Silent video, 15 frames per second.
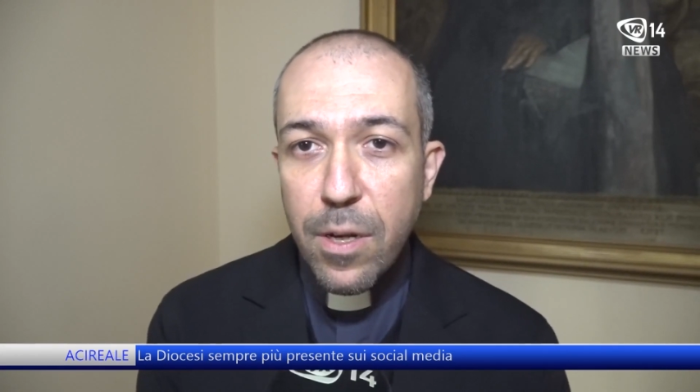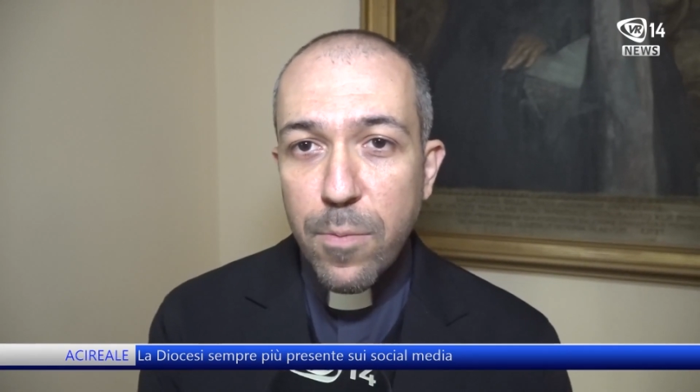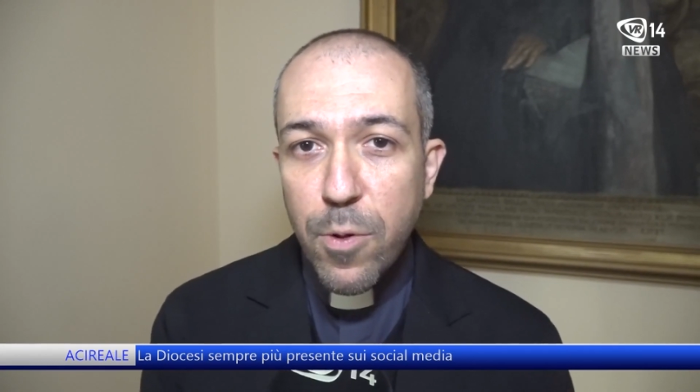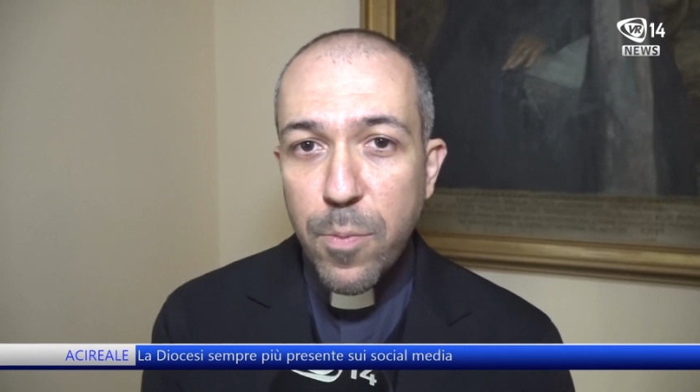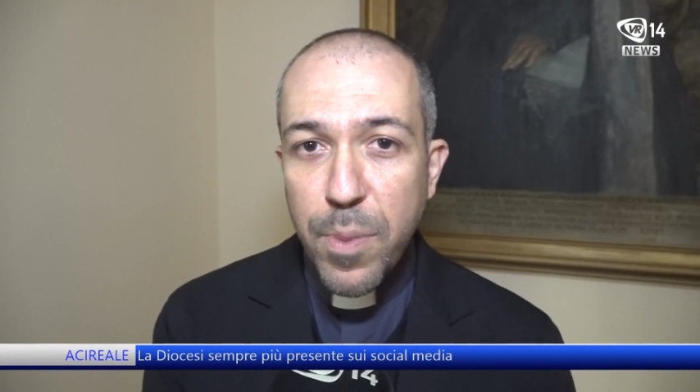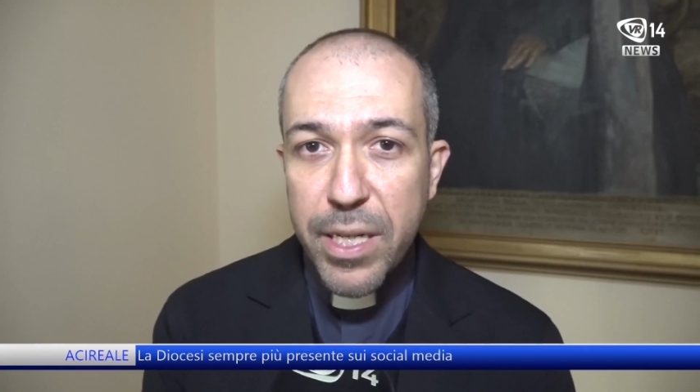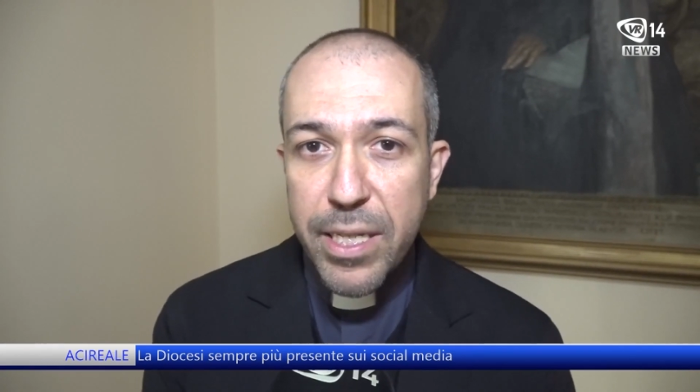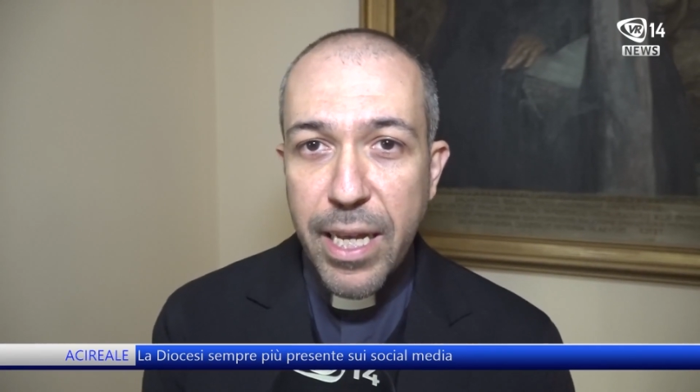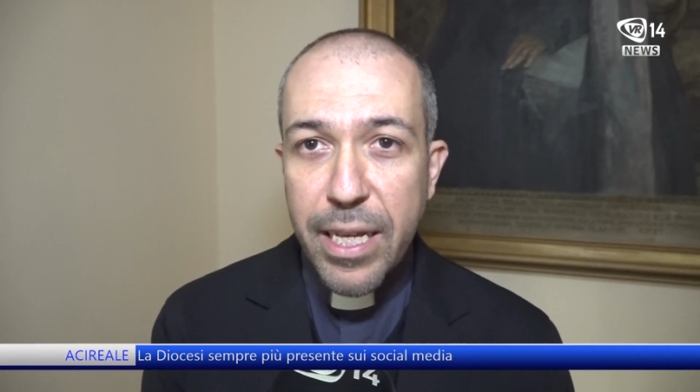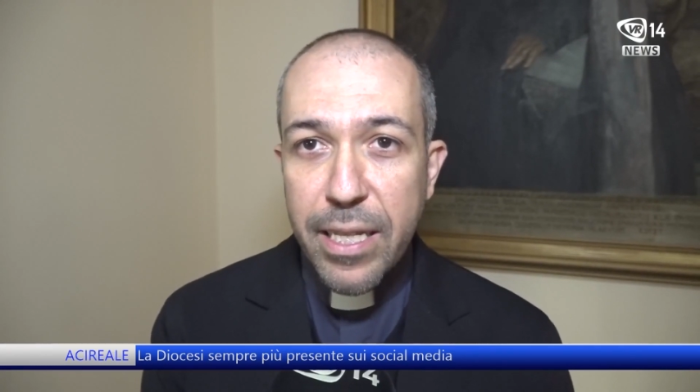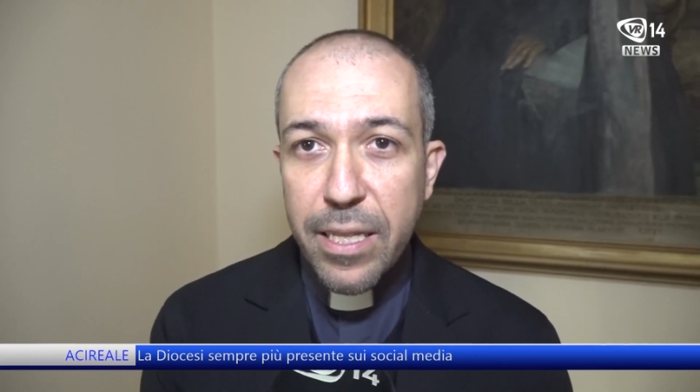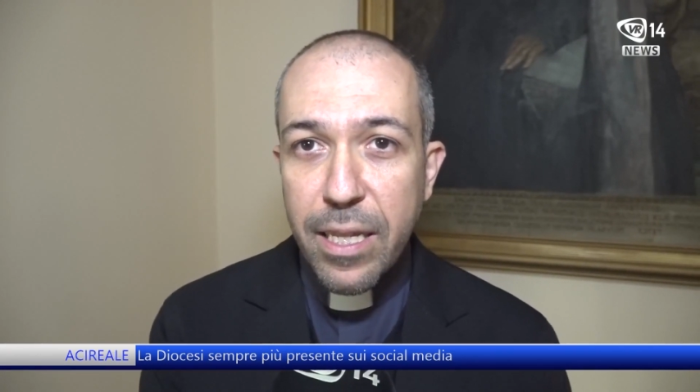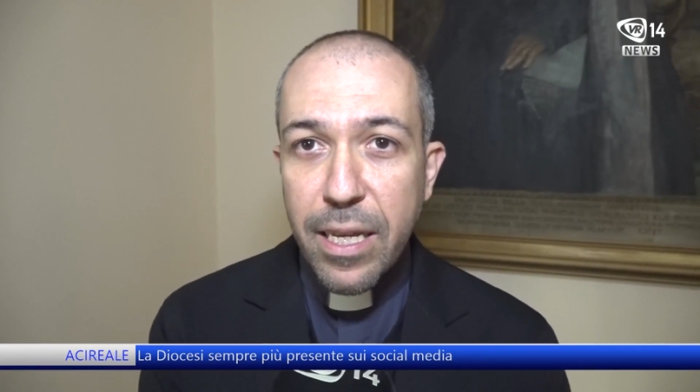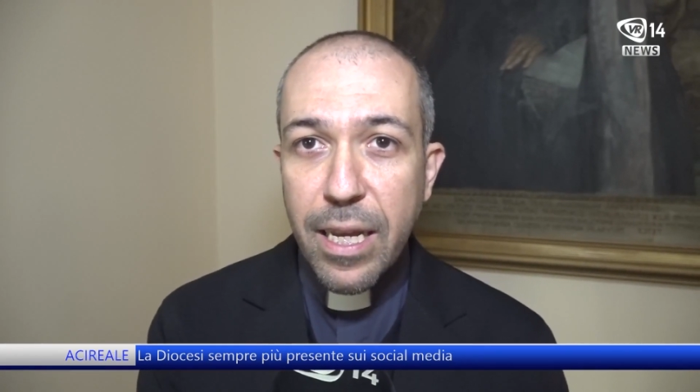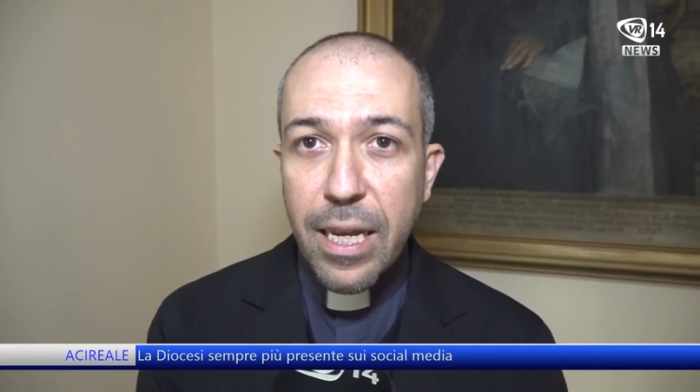più
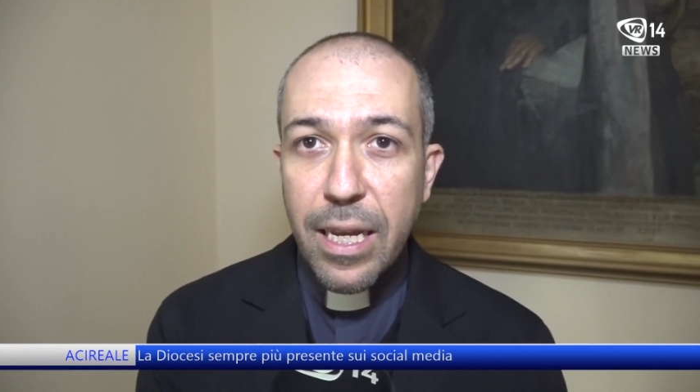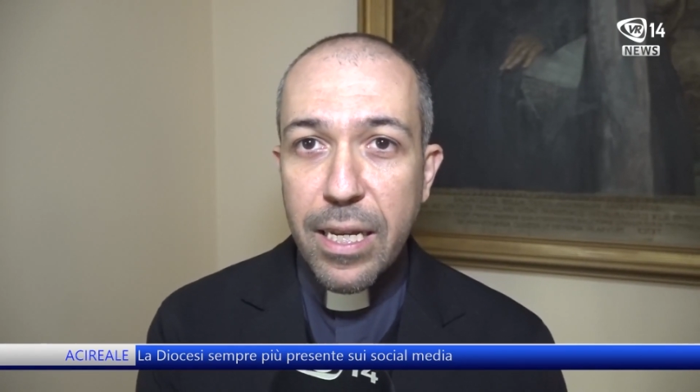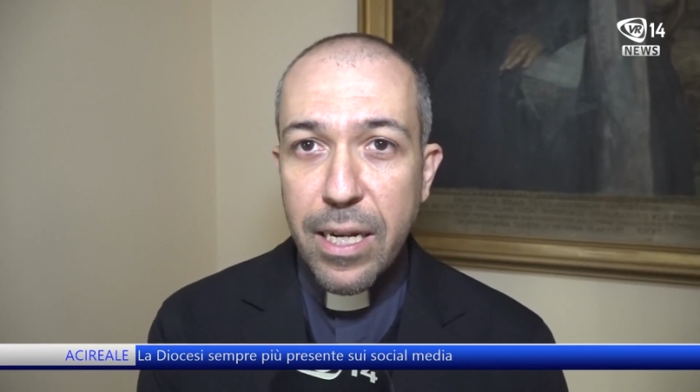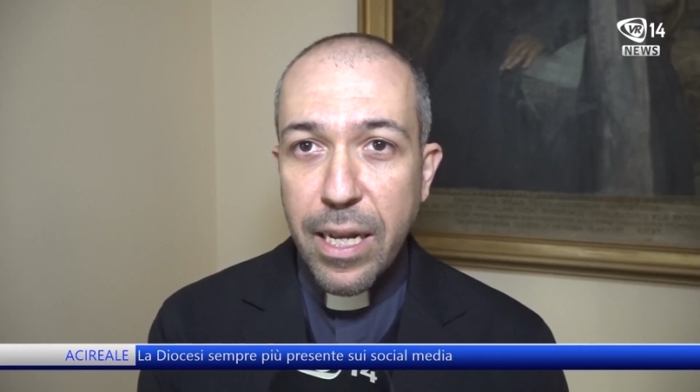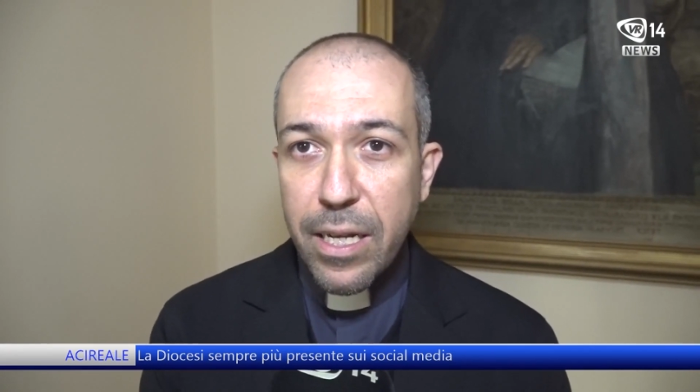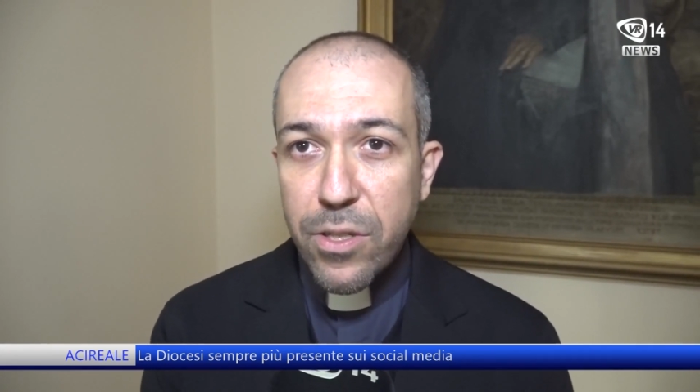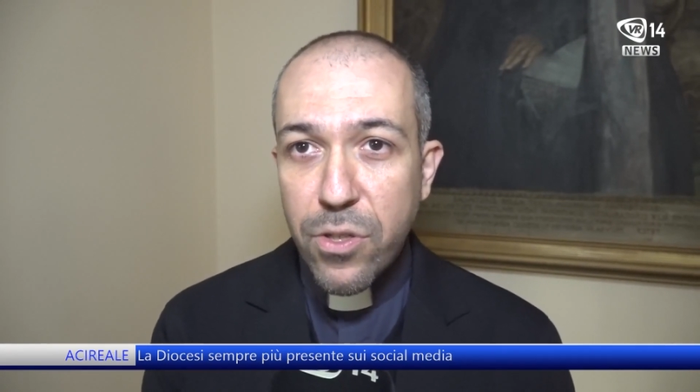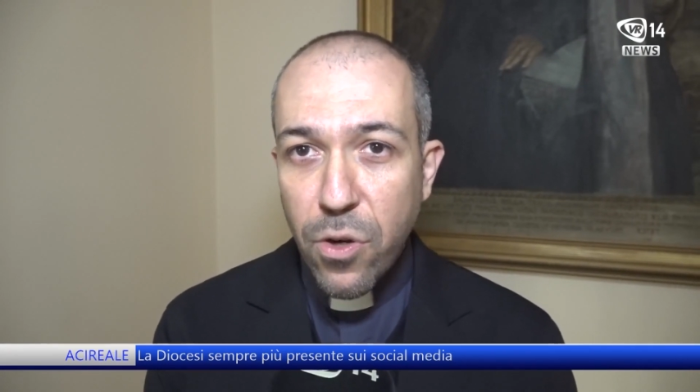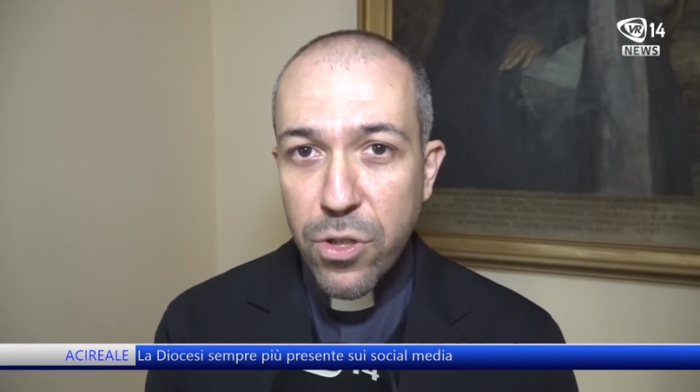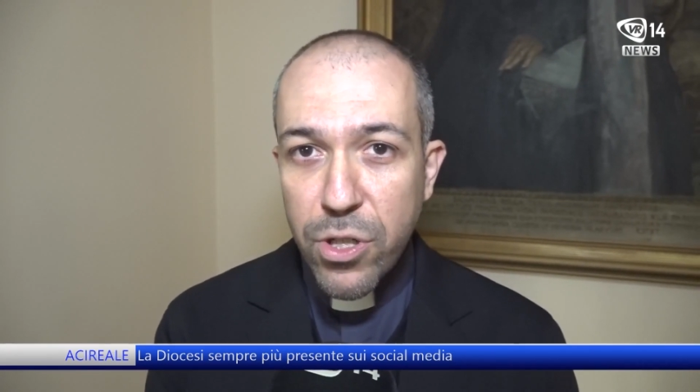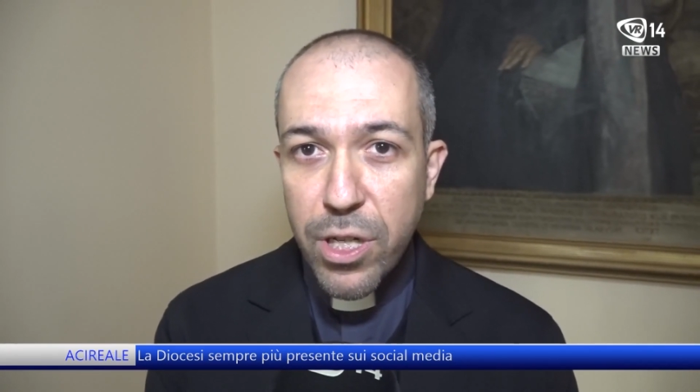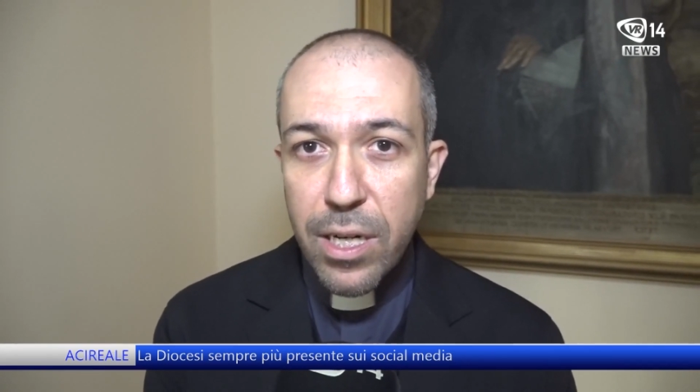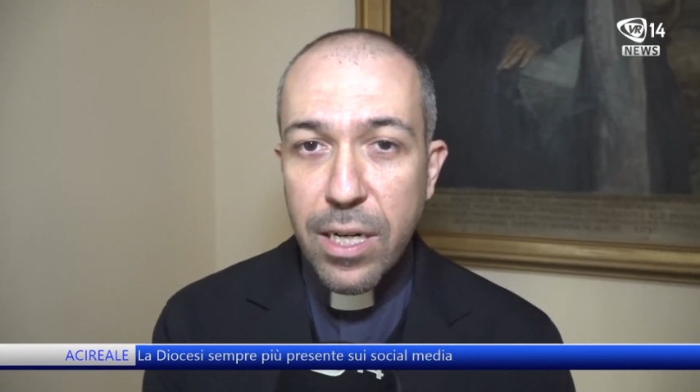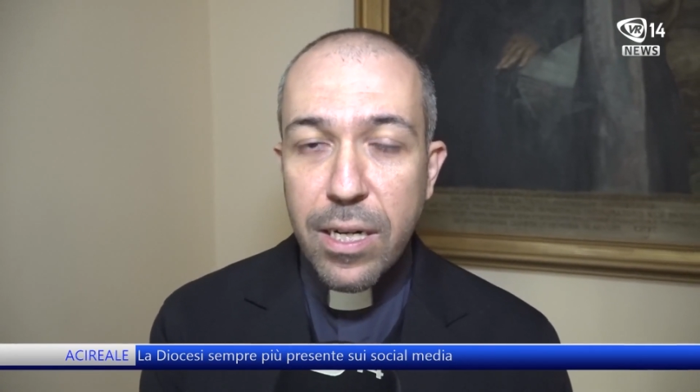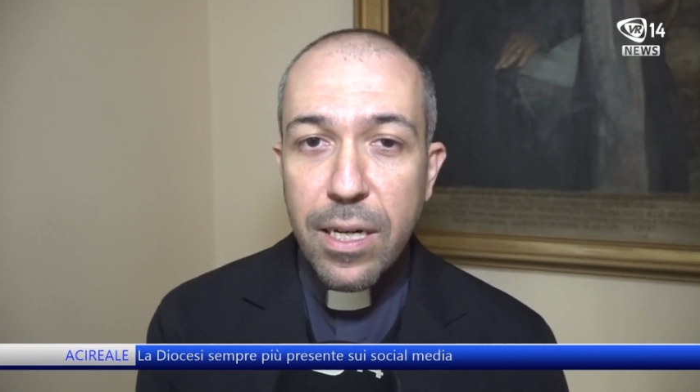presenti nei
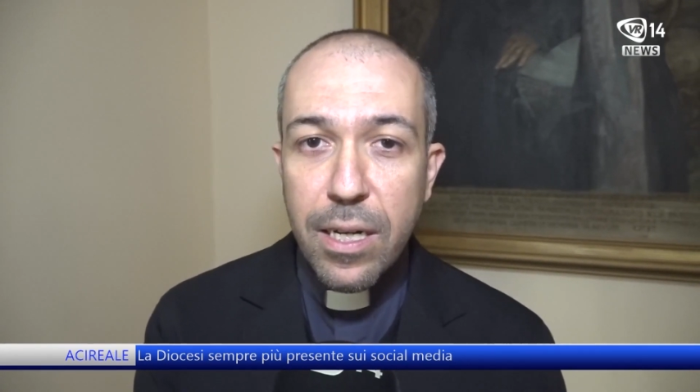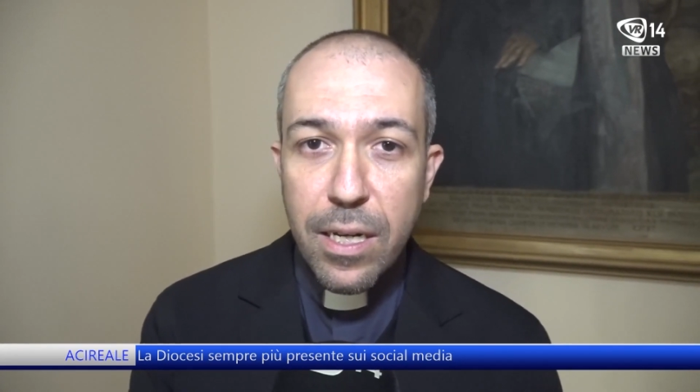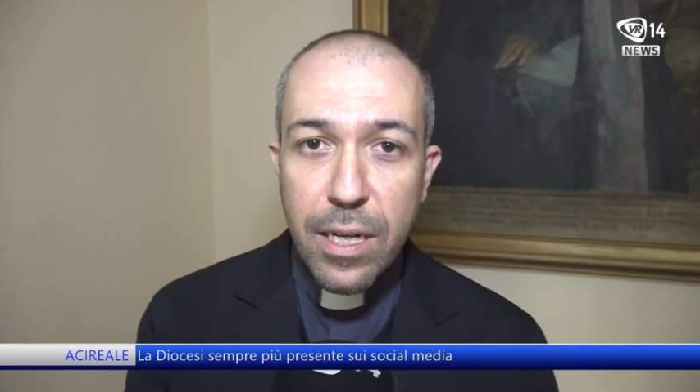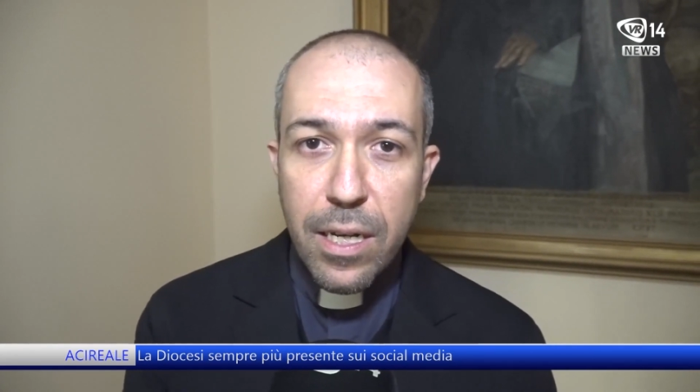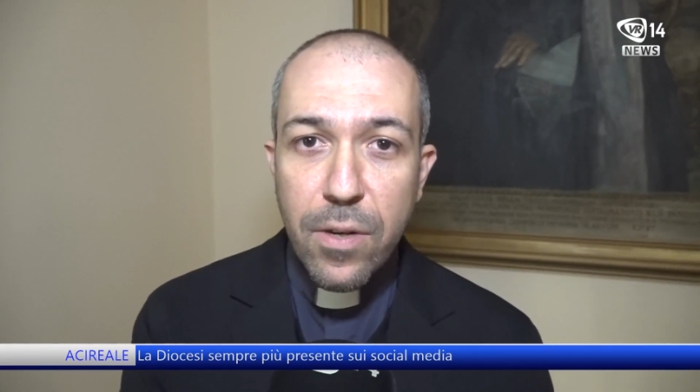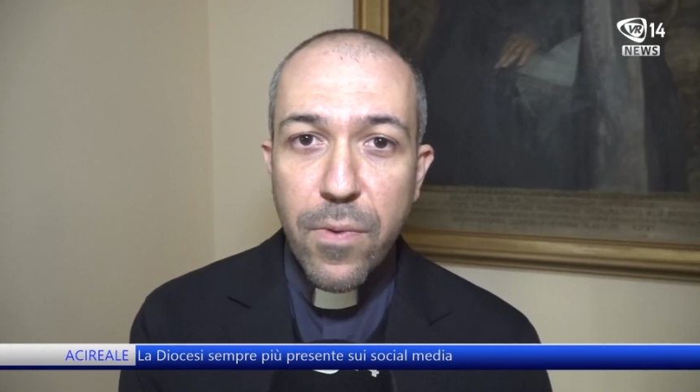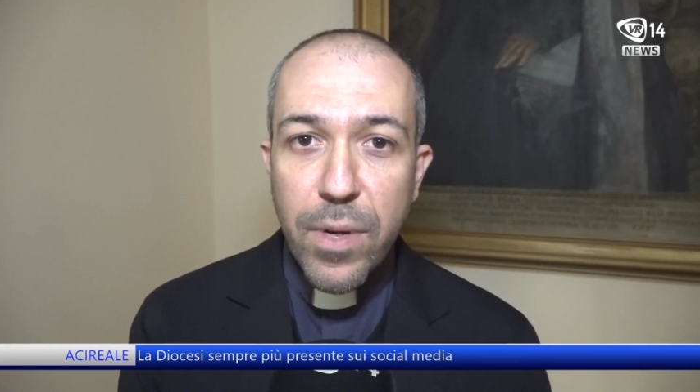social, in